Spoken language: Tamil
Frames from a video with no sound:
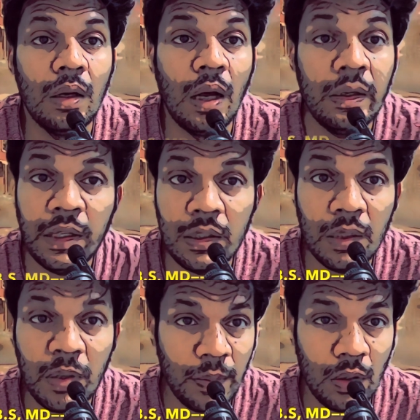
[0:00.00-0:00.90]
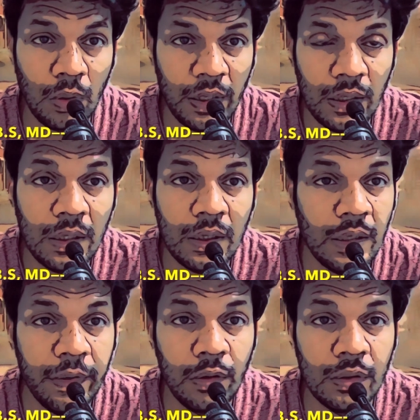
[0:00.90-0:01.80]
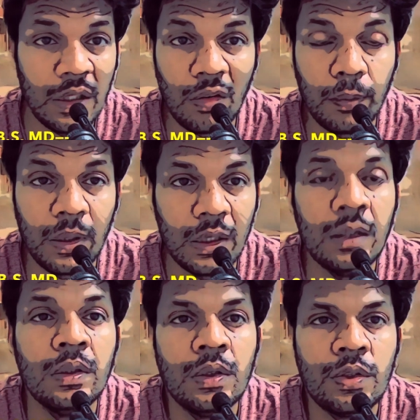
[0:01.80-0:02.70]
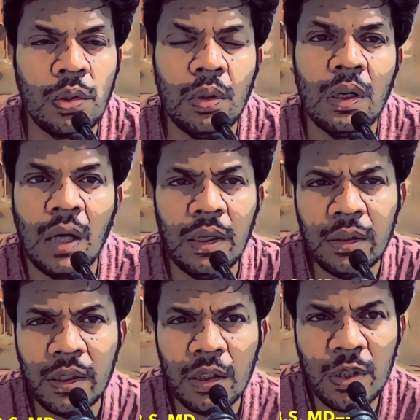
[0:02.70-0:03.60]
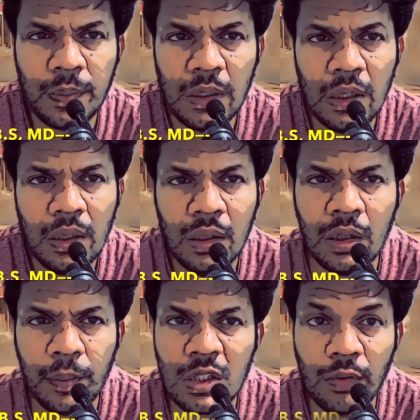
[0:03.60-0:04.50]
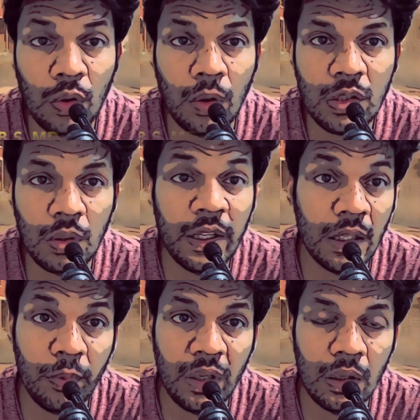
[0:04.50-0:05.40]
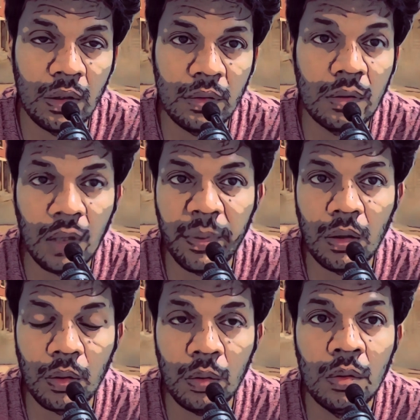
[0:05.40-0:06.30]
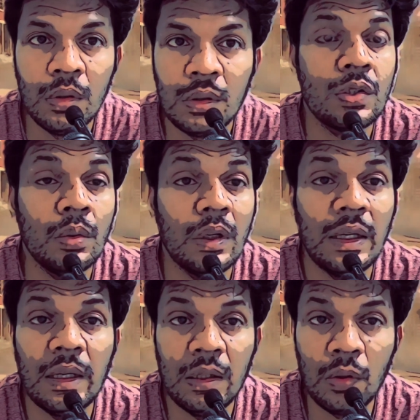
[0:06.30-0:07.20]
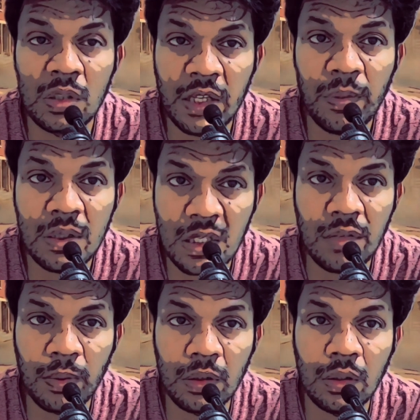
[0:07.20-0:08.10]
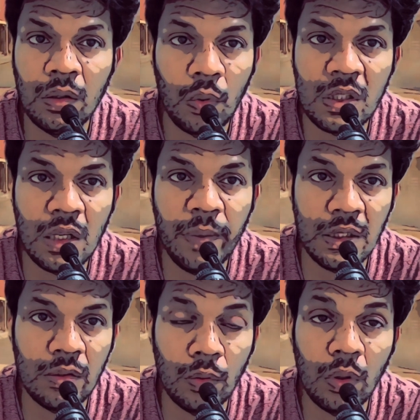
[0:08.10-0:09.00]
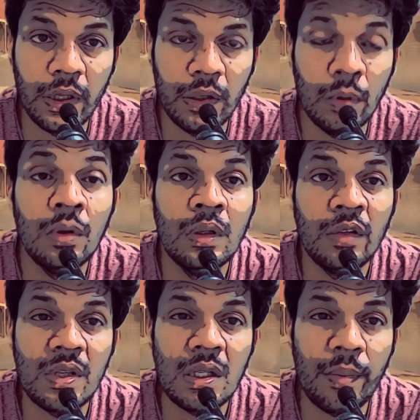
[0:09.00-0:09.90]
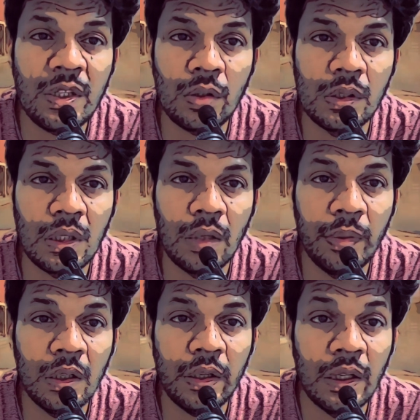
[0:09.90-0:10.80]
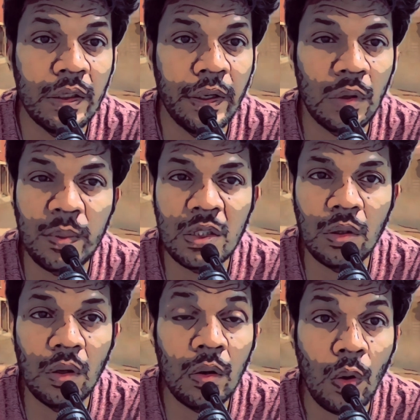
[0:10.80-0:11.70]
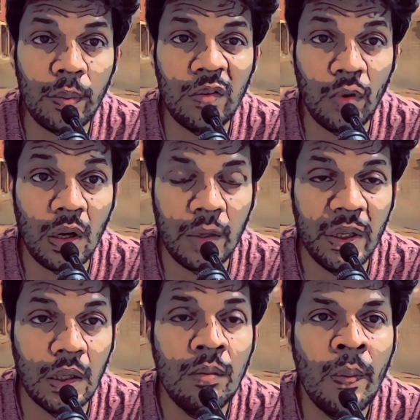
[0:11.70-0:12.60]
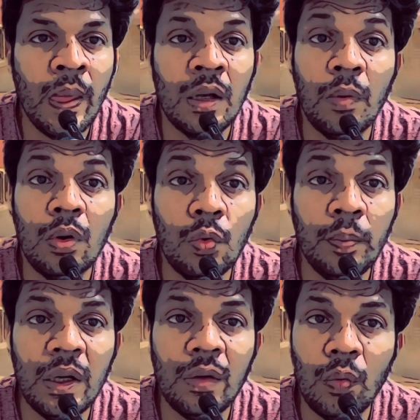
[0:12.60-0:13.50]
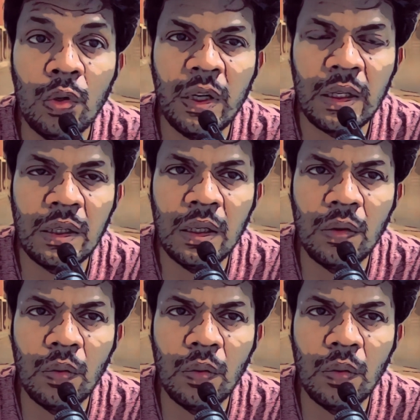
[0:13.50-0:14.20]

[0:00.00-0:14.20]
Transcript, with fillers: அழுத்தி அழுத்தி பிரஷ் பண்றவங்களா நீங்க இந்த வீடியோ வந்து தவறாம பாருங்க சோ அழுத்தி அழுத்தி பிரஷ் பண்ணா இருதய பிரச்சனை வரும் அப்படின்னு சொன்னா நீங்க நம்புவீங்களா நம்பி தான் ஆகணும் சோ என்னோட ஸ்டேட்மெண்ட் ஜஸ்டிஃபை பண்றதுக்கு ஒரு சில பேசிக்ஸ் வந்து உங்களுக்கு தெரியணும் ஃபர்ஸ்ட் கமெண்ட் சால்ஸ் அப்படின்னா என்னன்னு தெரியும் கமெண்ட் சால் ஆர் நார்மல் ஃபுளோரா அப்படின்னா நம்மளோட உறுப்புல ஒரு ஒரு இடத்துல